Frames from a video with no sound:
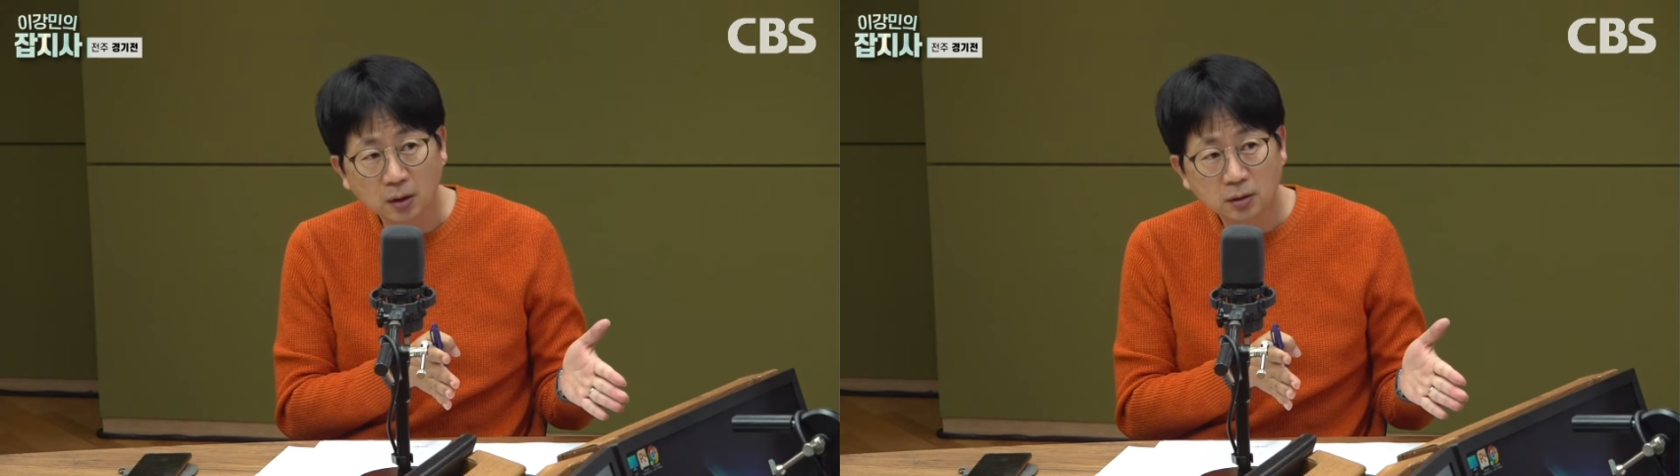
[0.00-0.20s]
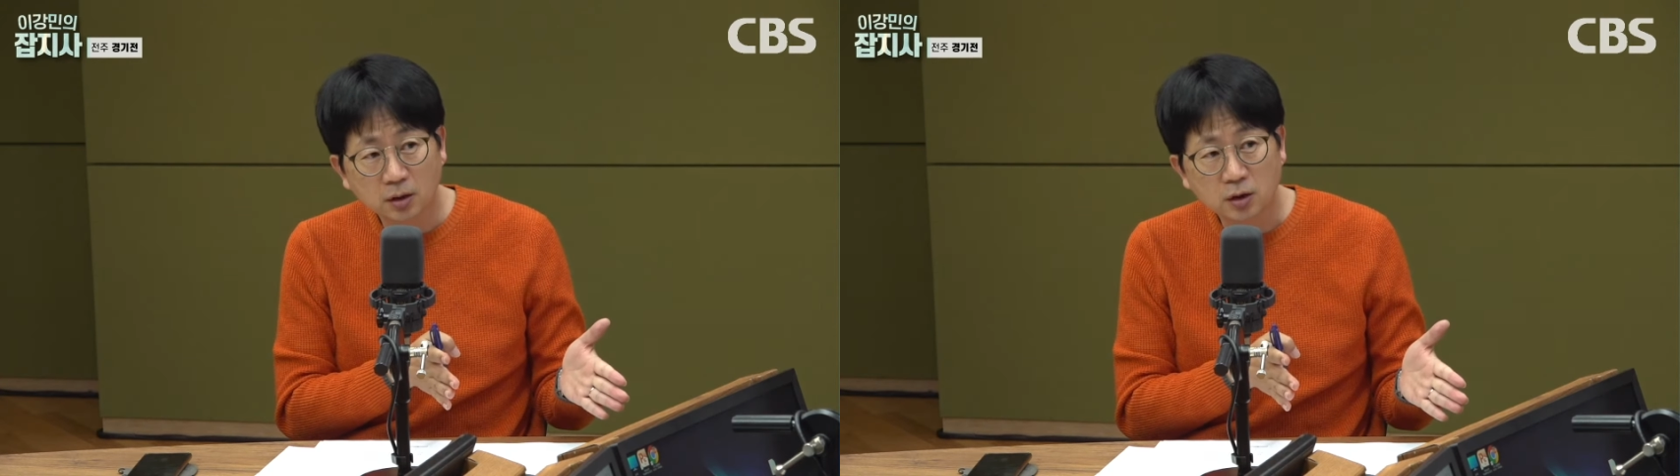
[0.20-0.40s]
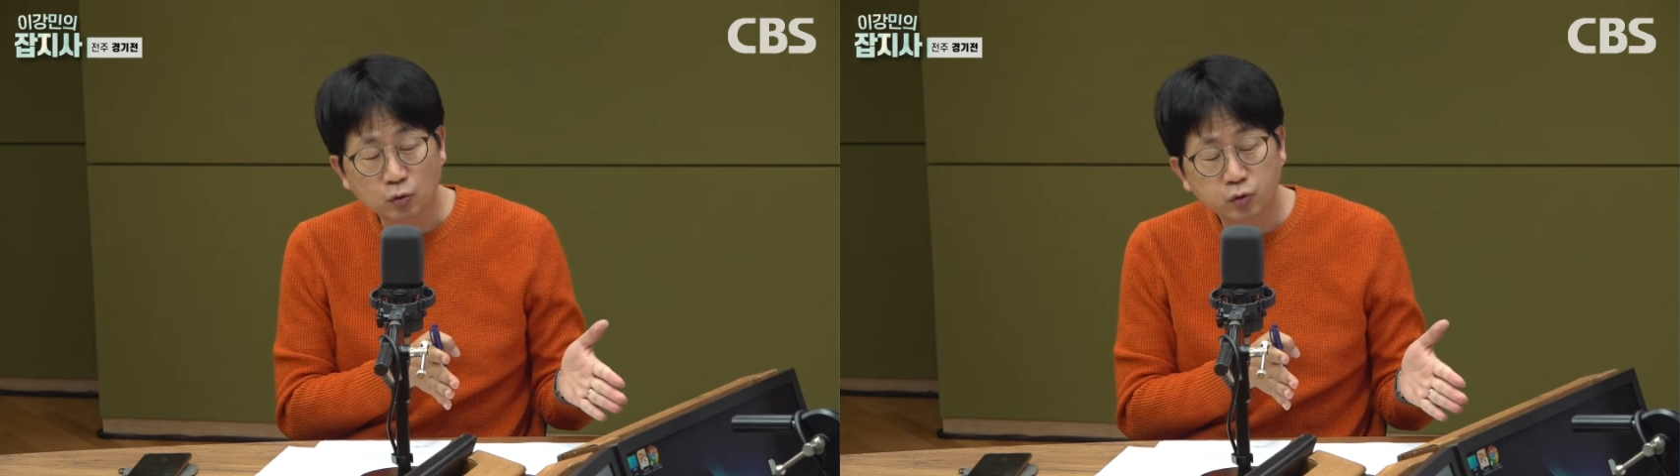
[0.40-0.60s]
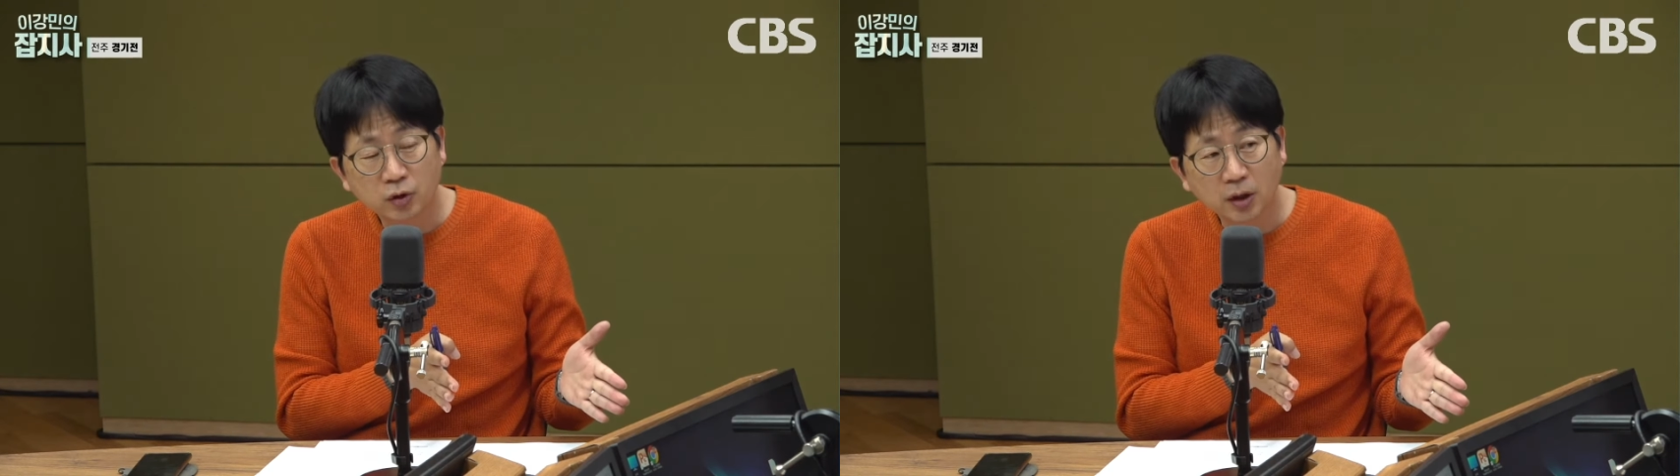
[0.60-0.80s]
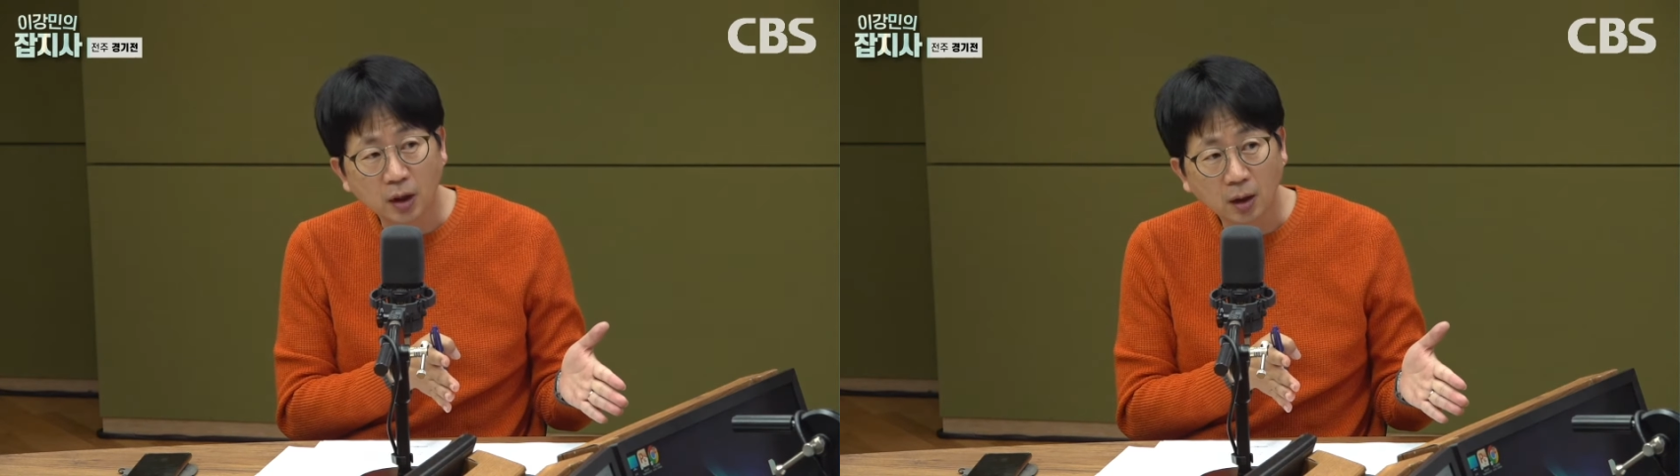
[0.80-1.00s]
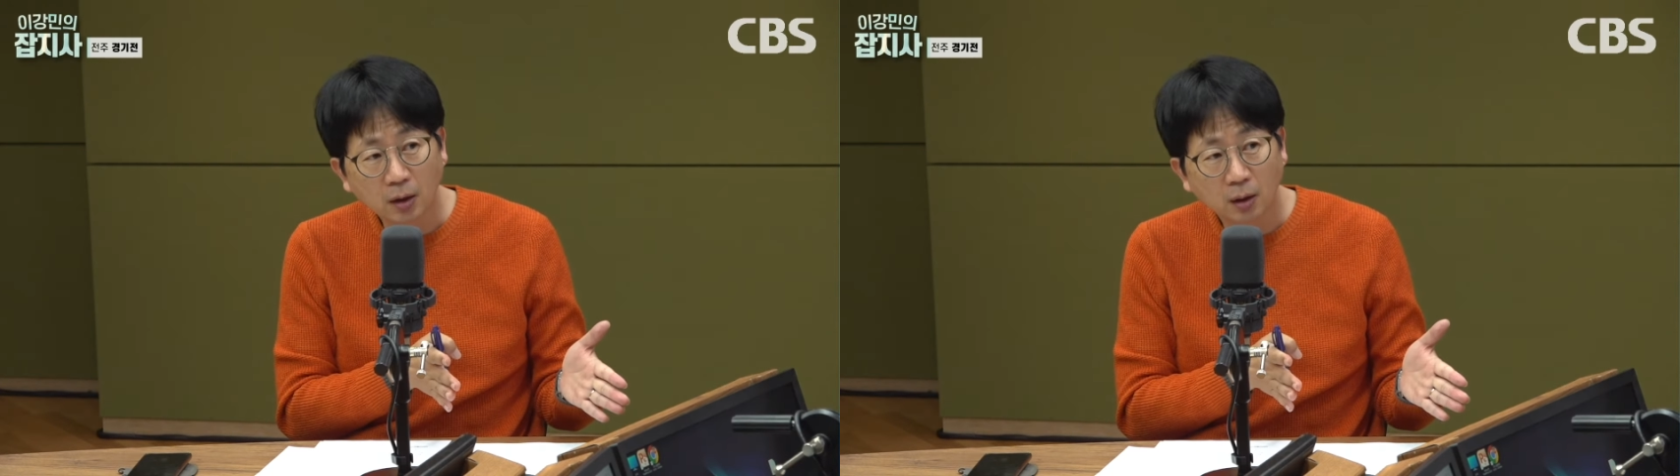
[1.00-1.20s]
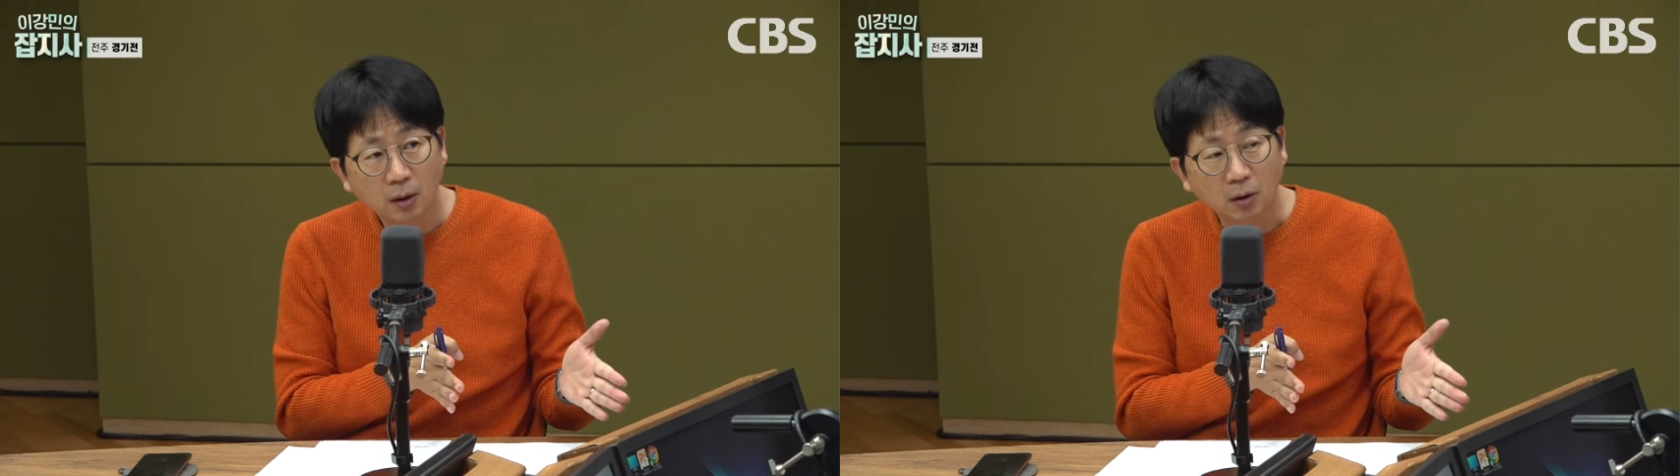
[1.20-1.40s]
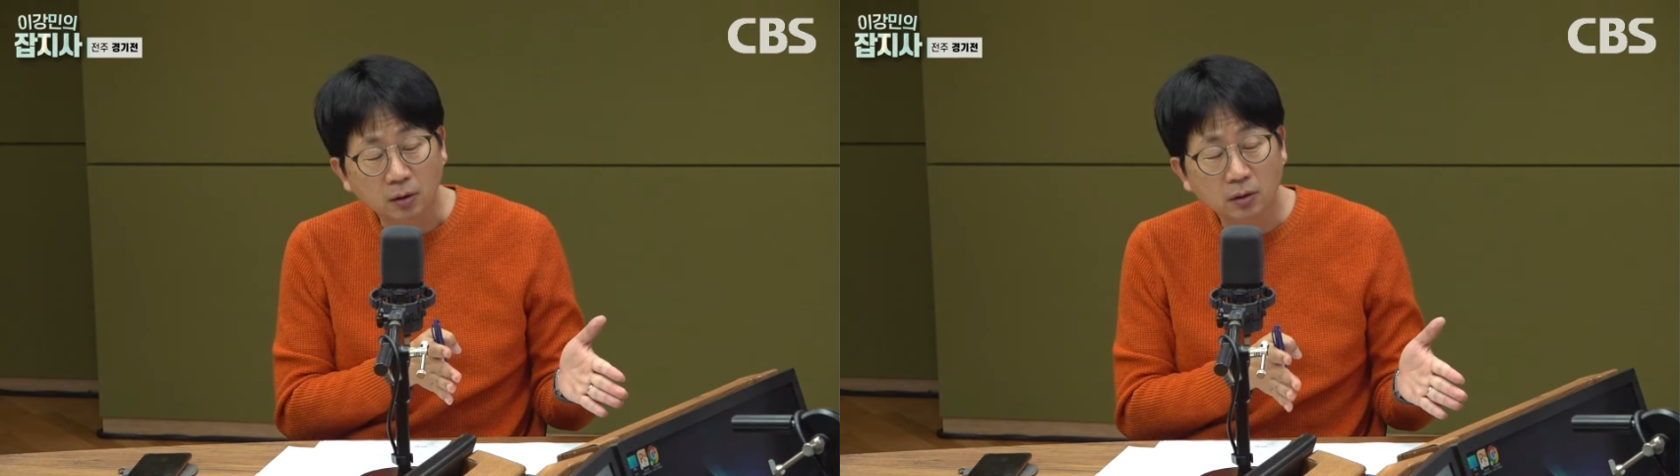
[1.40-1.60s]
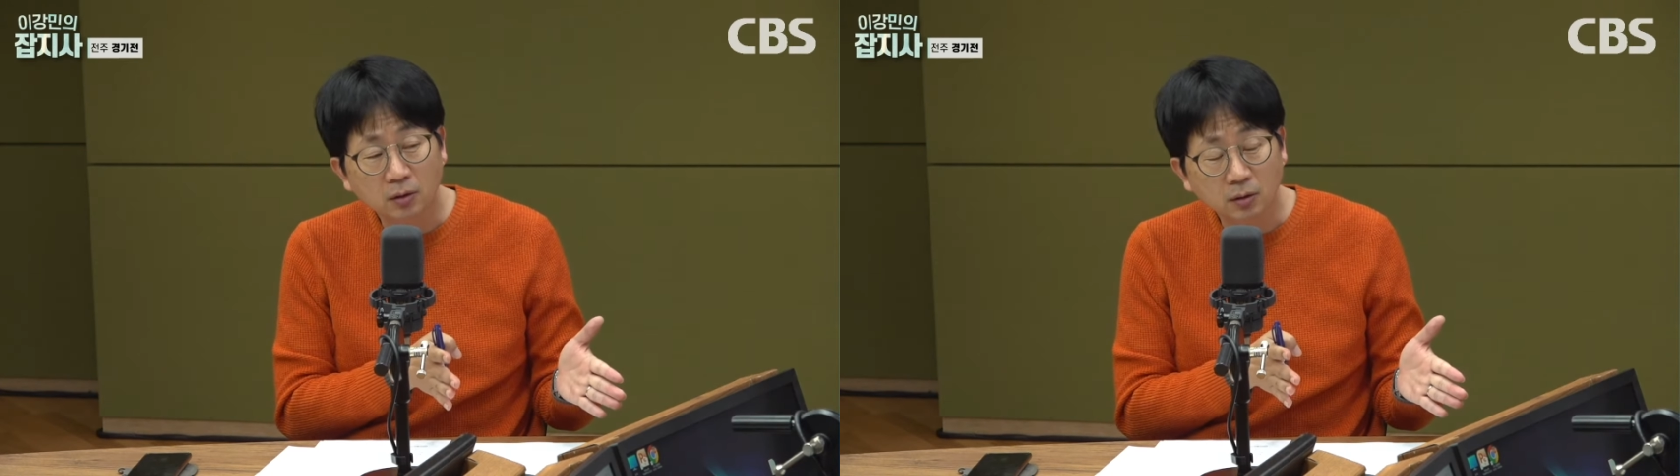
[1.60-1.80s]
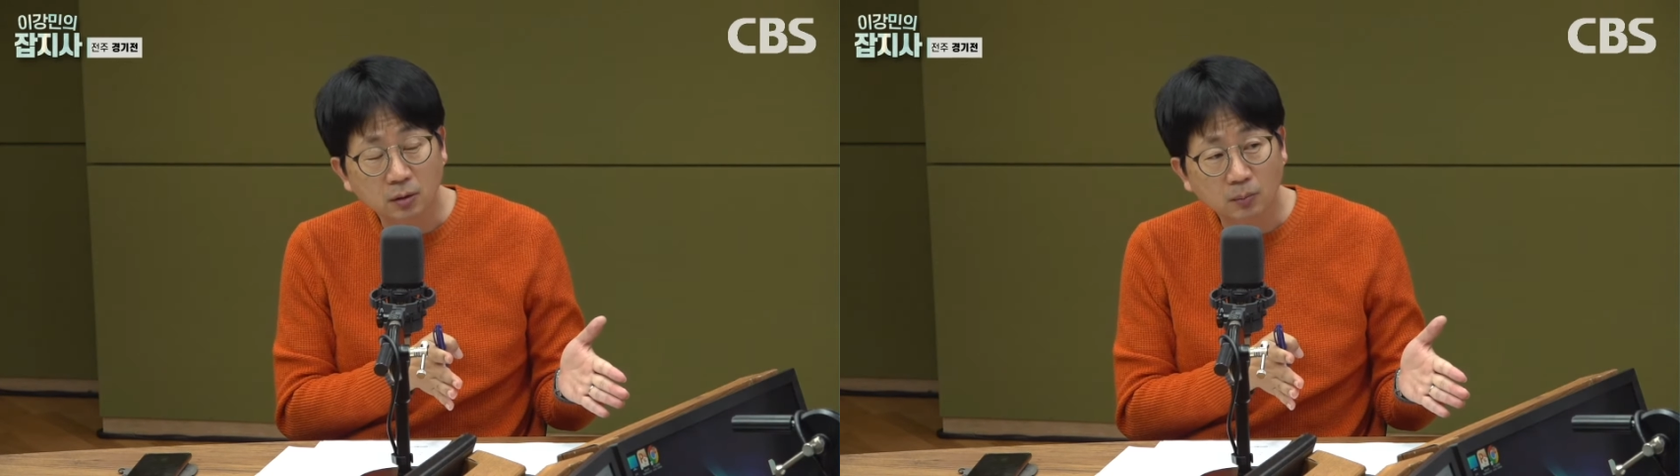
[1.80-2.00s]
특히 이제 후기에 어떤